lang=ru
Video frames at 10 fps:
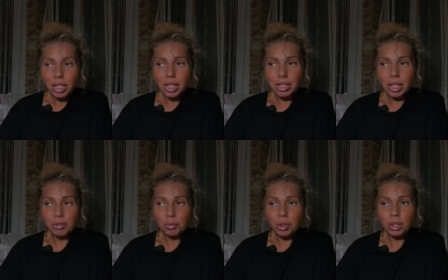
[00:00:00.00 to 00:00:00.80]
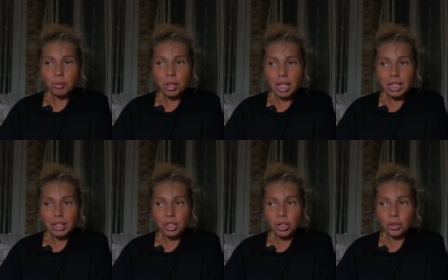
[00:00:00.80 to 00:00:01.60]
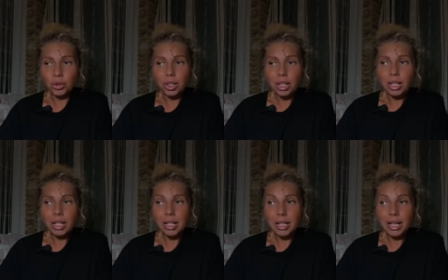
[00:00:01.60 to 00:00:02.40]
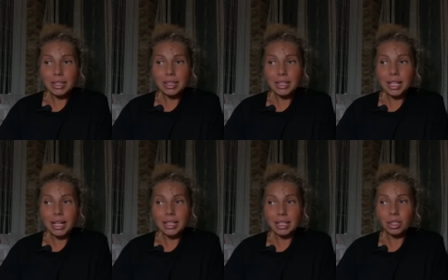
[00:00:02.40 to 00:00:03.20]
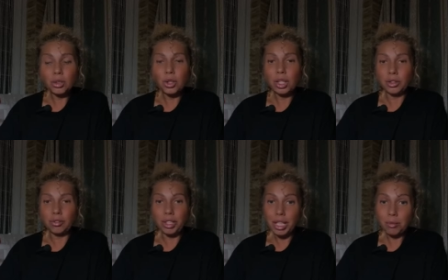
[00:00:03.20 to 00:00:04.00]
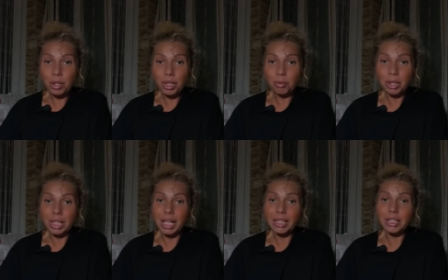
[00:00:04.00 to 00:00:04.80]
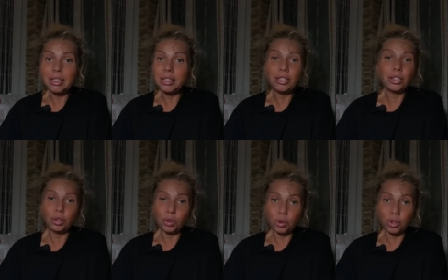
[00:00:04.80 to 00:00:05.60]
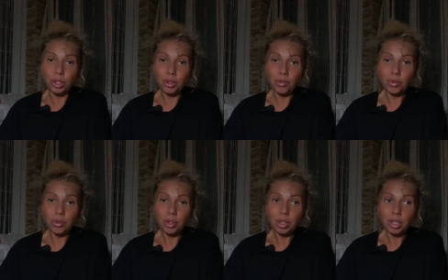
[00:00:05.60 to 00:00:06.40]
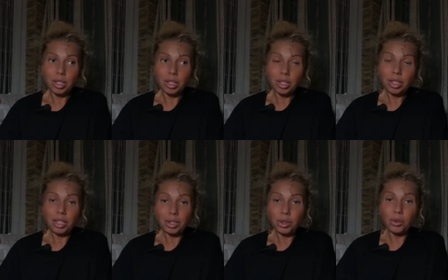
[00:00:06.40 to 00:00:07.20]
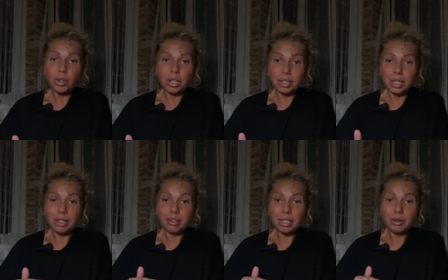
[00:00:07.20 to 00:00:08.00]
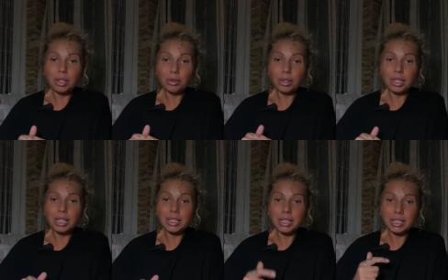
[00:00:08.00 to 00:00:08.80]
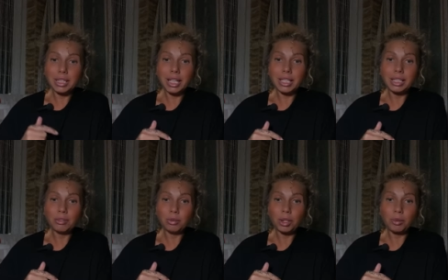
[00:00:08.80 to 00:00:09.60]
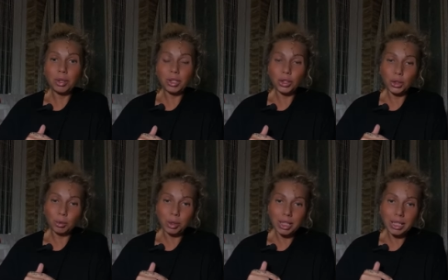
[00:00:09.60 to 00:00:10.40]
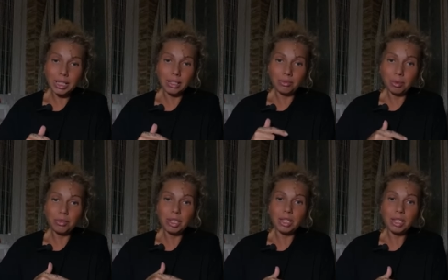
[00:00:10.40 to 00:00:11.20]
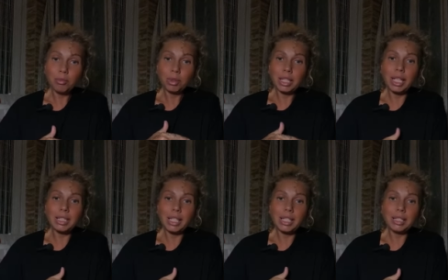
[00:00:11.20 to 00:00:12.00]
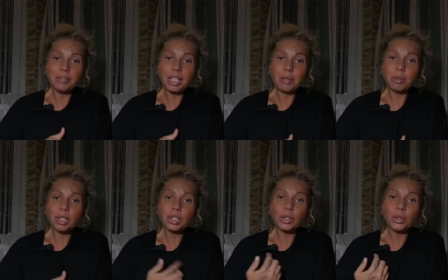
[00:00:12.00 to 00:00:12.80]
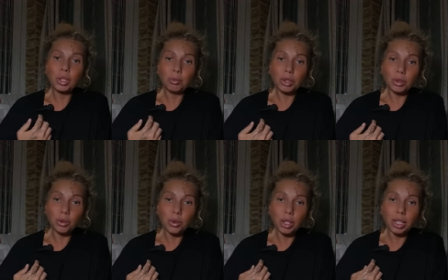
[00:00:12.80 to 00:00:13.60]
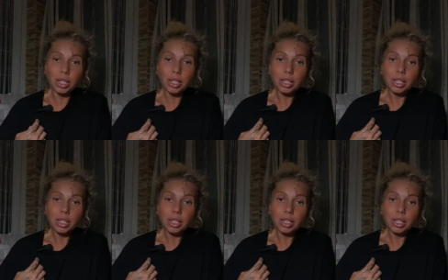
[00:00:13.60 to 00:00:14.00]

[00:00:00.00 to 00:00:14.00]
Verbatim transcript: когда вы понимаете, что как так, я столько времени потратил не на то. И то, когда до вас доходит осознание, вы понимаете, что если бы вы потратили это время на что-либо другое –